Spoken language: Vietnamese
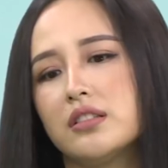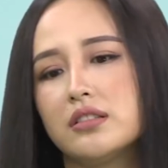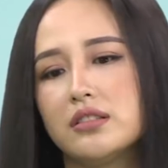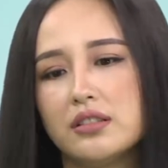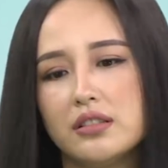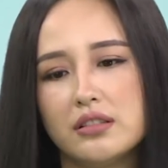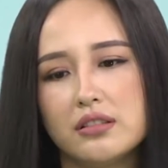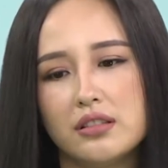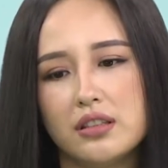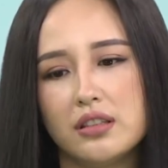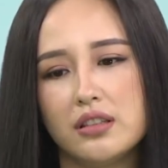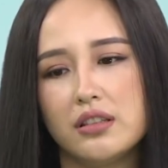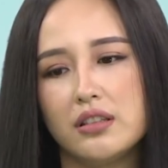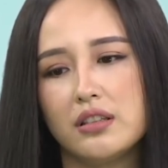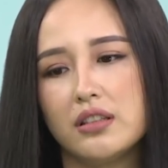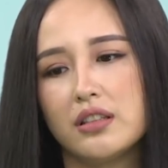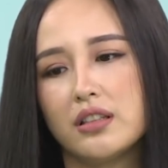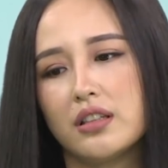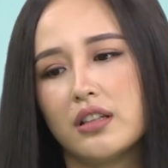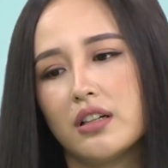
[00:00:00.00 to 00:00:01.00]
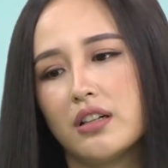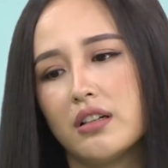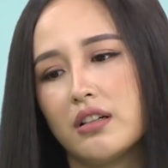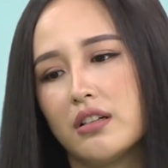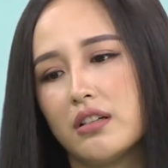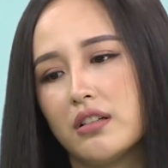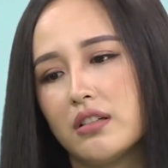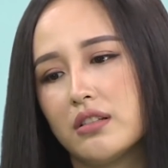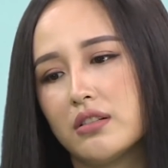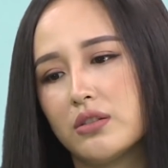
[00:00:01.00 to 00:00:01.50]
sự thì uh,
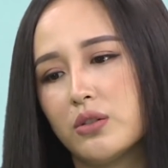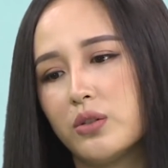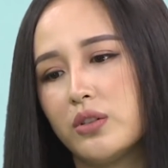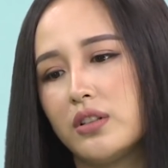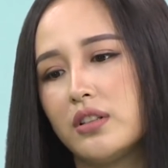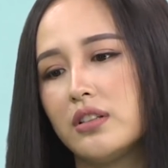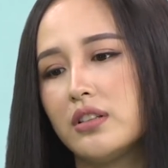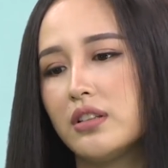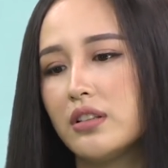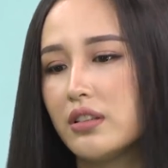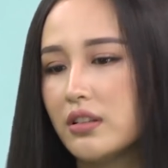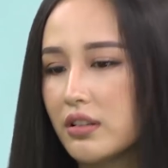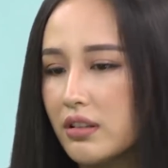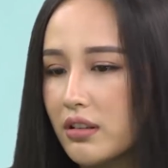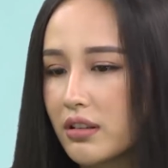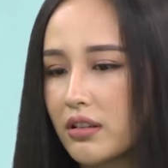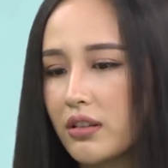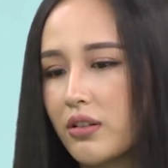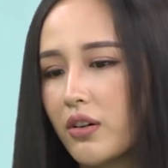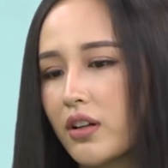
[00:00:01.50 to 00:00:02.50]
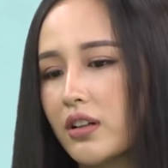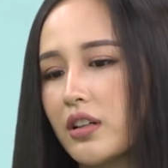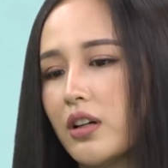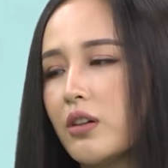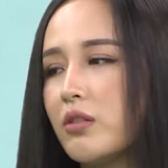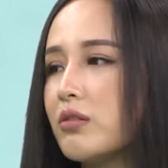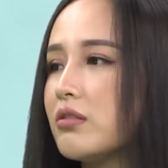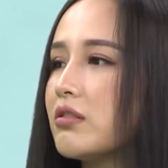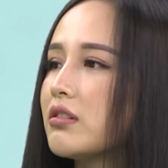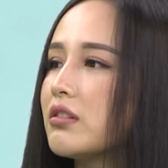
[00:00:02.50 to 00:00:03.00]
thúy thì hoạt
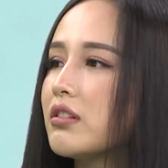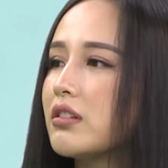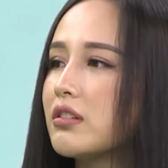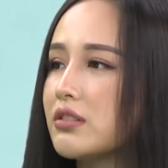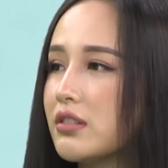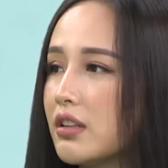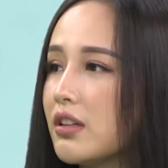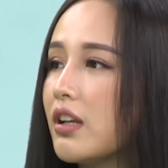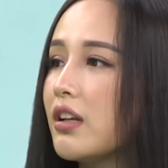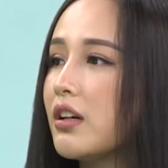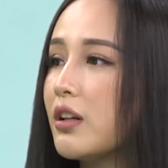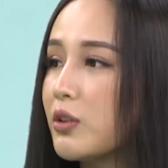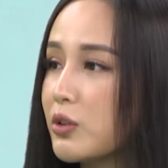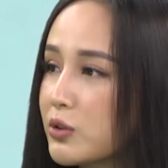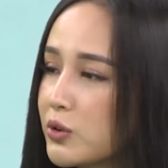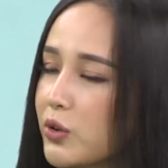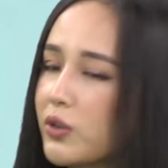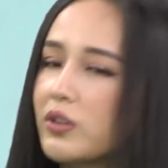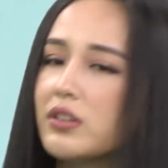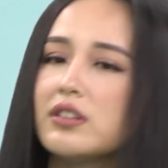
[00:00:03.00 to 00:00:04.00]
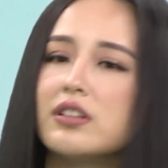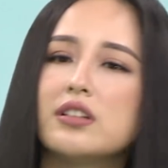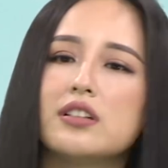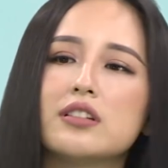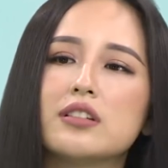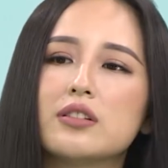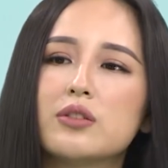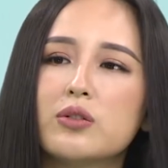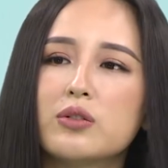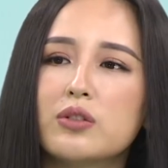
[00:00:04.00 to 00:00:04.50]
động rất là lâu rồi nên
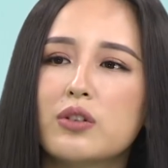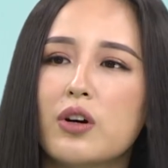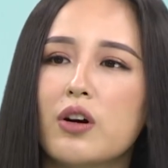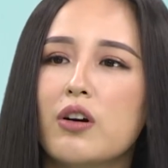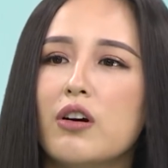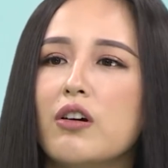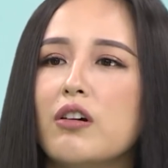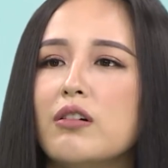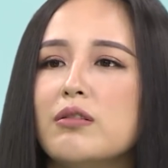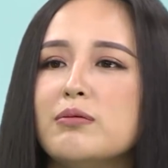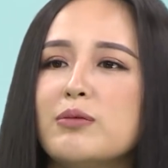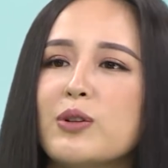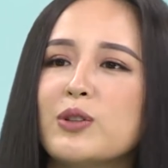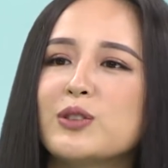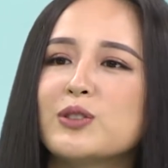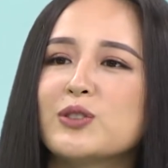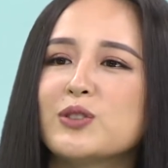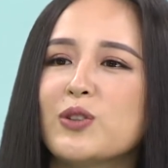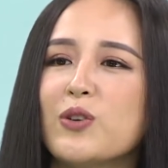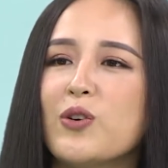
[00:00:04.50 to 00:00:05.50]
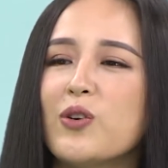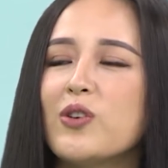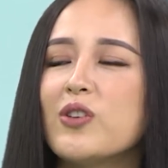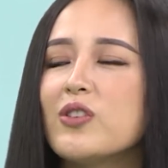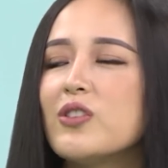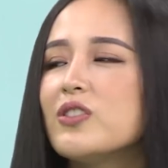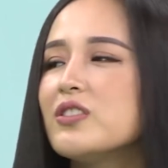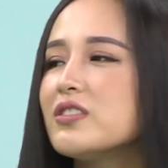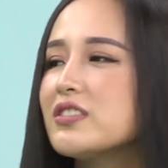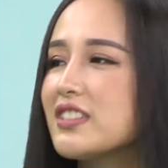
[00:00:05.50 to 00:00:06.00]
cũng có một số
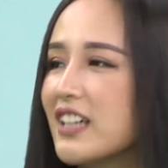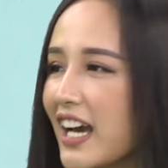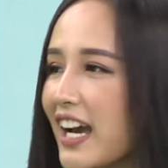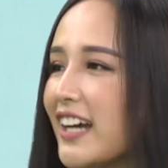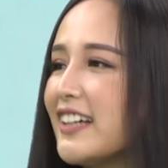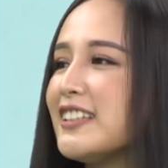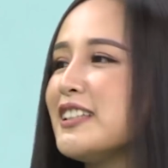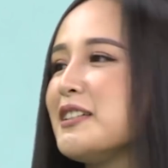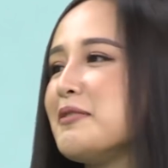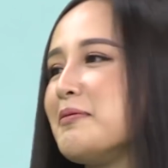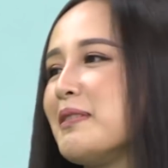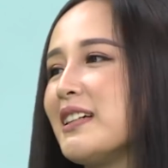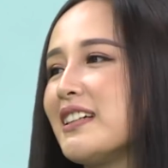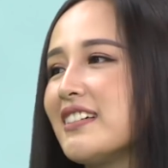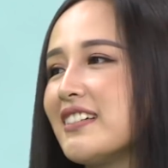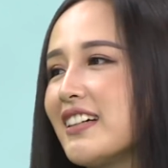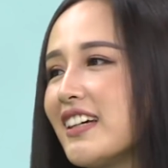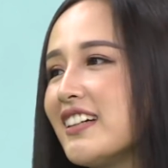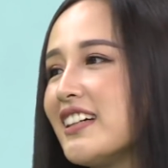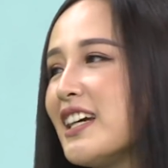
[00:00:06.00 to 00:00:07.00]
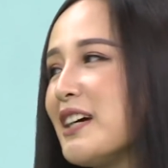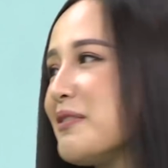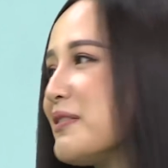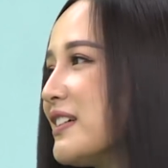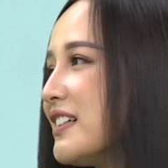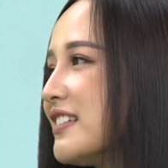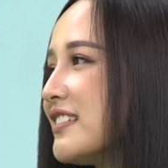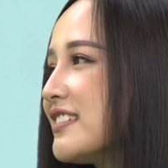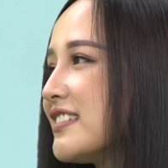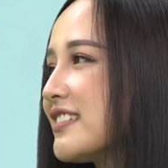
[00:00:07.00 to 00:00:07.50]
cái thì mình kinh nghiệm
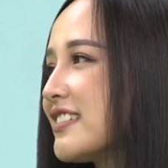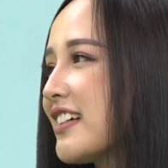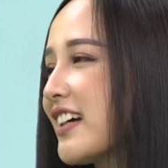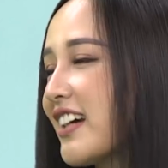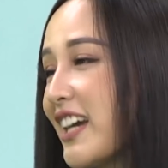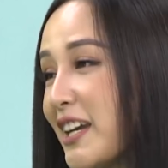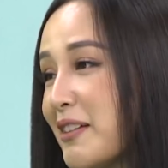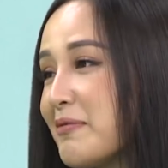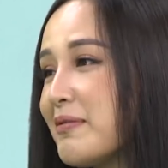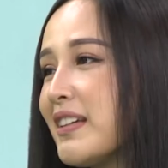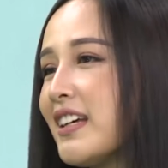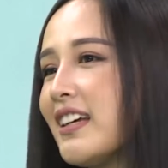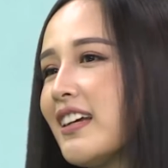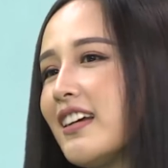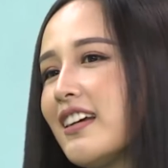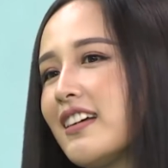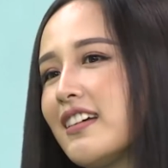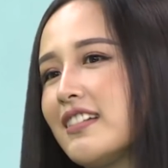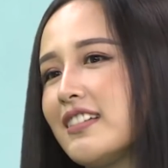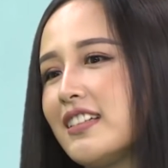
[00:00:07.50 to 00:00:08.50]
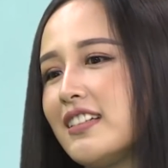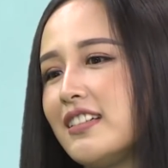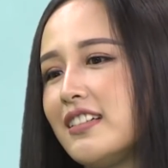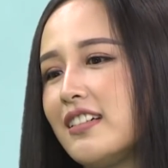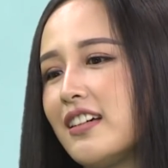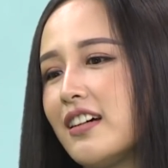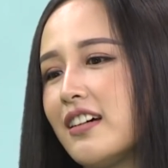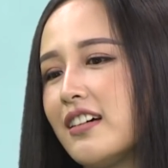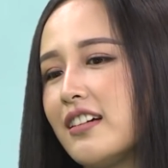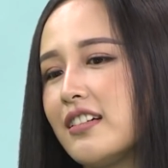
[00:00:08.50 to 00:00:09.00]
hơn các em
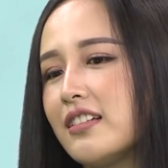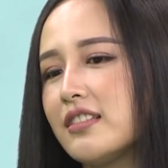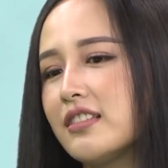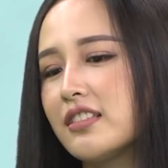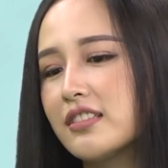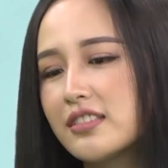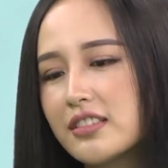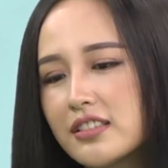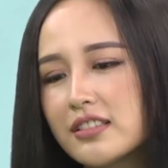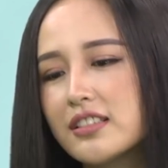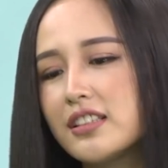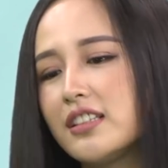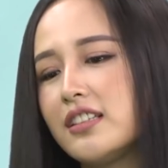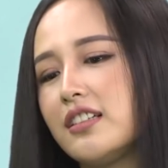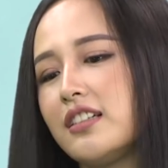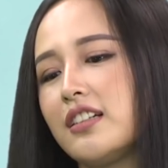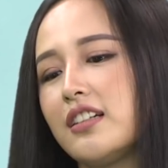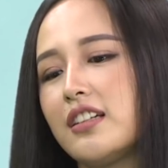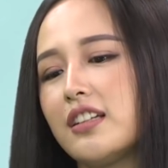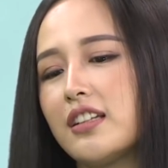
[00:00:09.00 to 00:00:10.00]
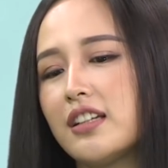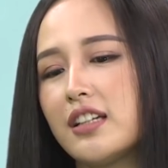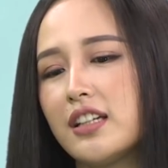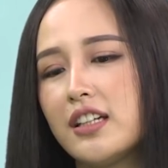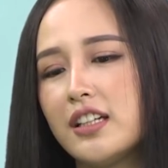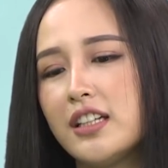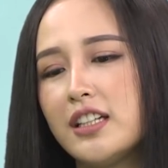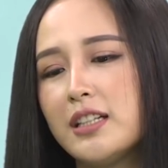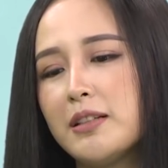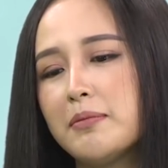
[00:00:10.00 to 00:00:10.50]
thì uh, thực sự thì
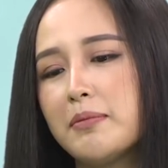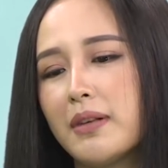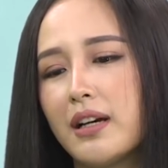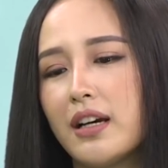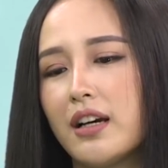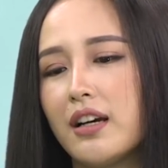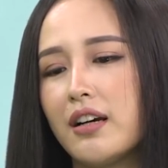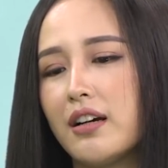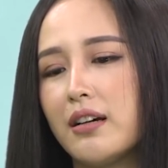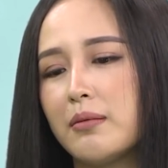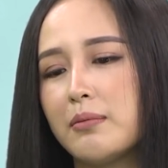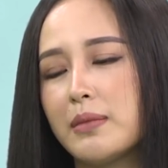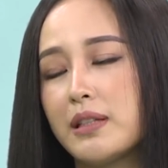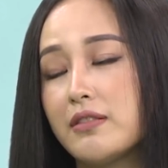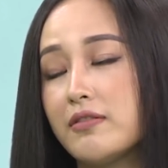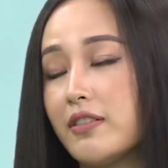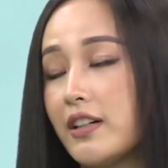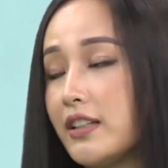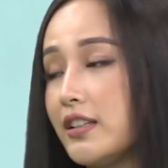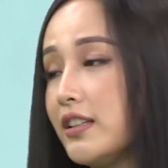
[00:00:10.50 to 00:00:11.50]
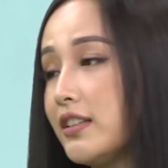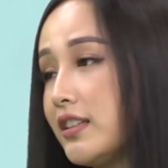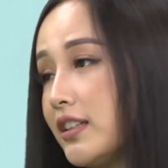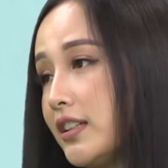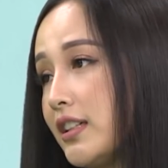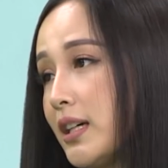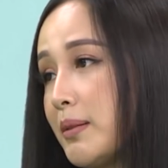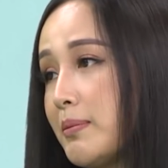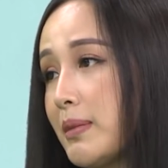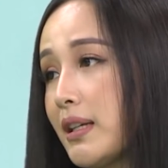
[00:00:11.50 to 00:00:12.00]
khi mà mình phải đi
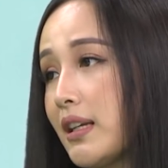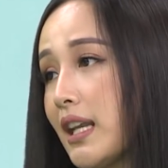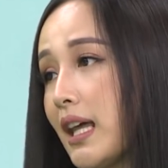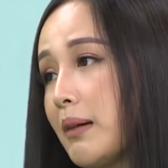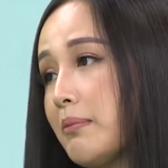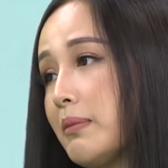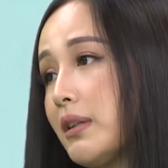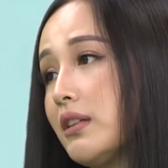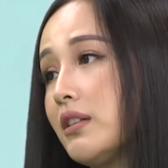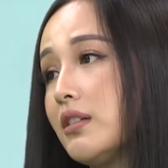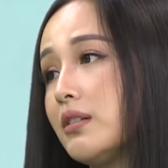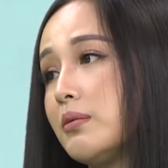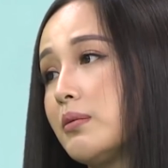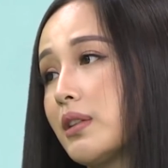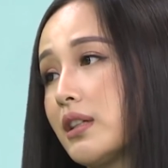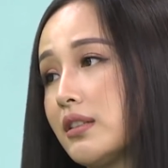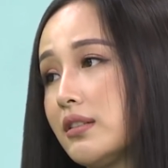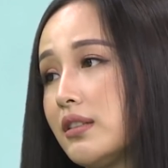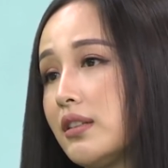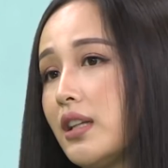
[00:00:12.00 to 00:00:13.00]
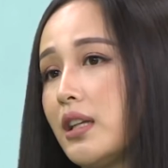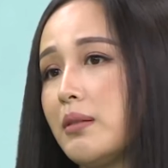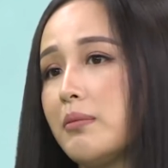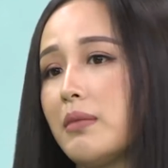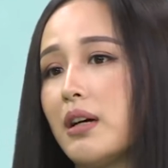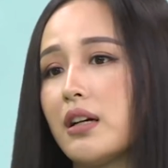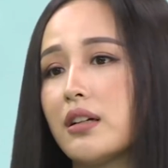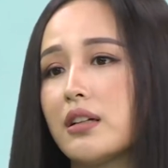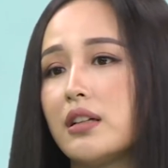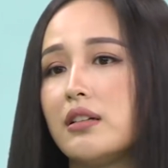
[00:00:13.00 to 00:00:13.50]
thi hay mình làm bất cứ một cái gì đấy
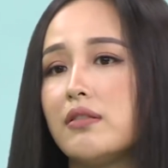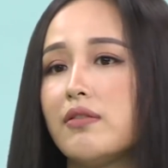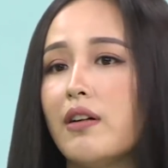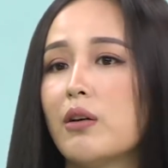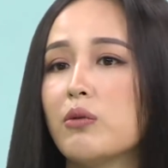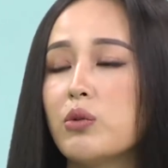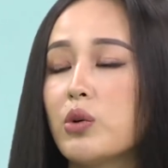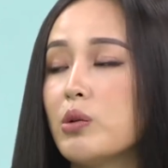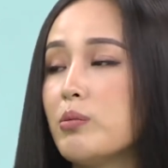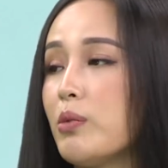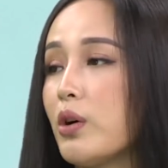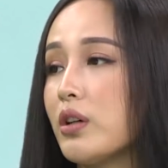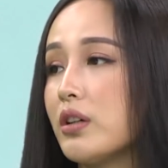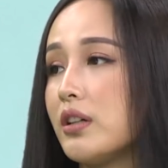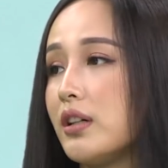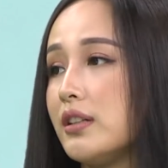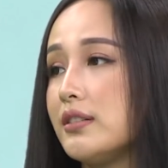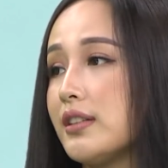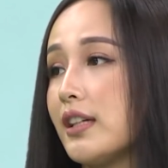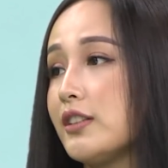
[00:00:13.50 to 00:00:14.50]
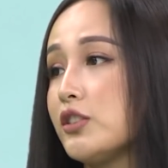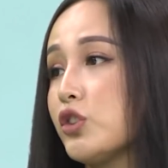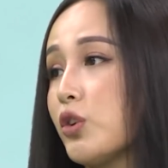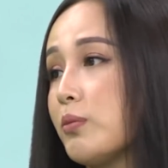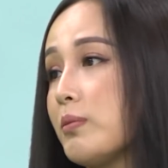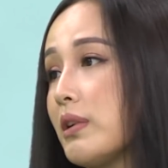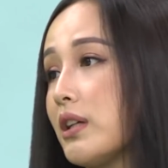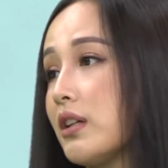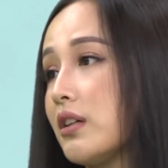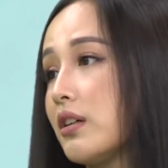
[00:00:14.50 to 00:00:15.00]
mà kỳ vọng của mọi người dành cho
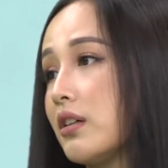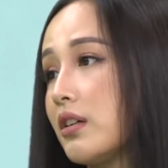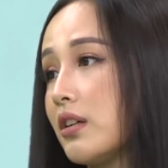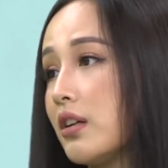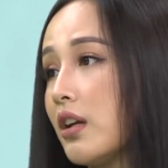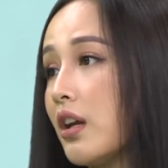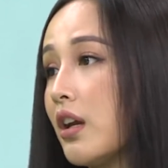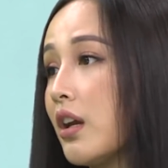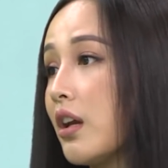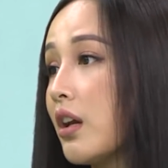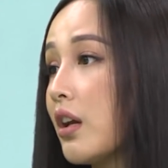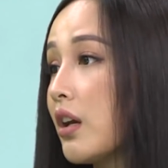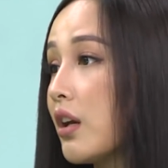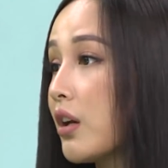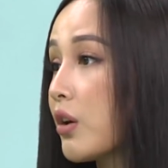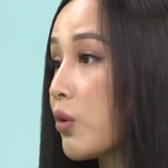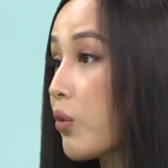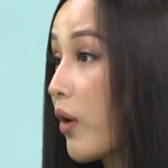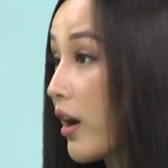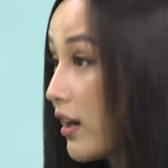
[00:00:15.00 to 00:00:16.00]
mình quá